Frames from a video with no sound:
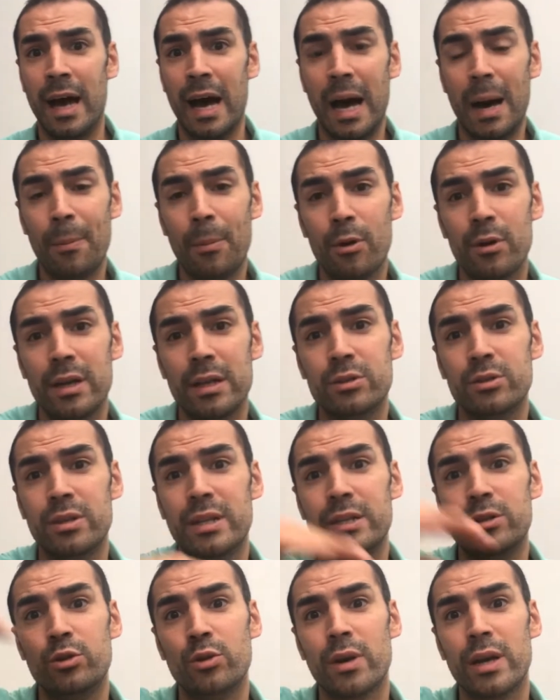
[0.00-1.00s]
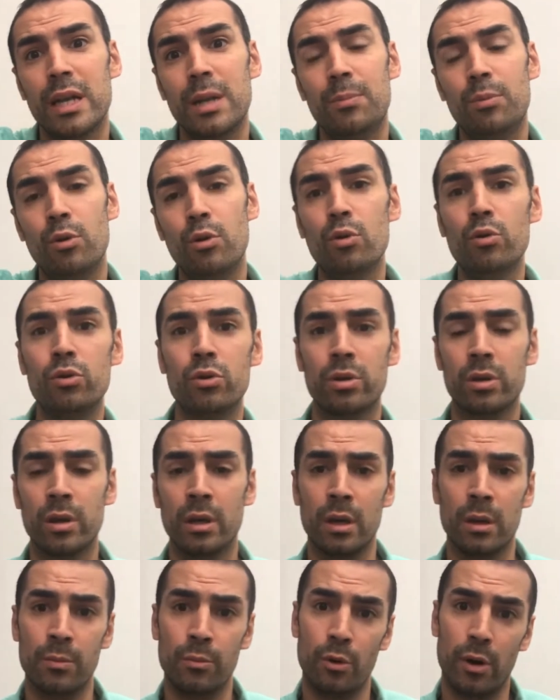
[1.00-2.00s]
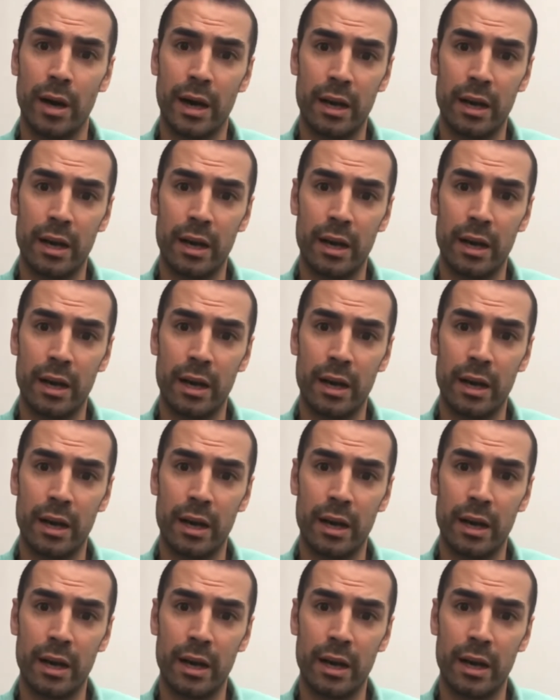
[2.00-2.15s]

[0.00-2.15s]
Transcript: à prendre les durées les plus longues pour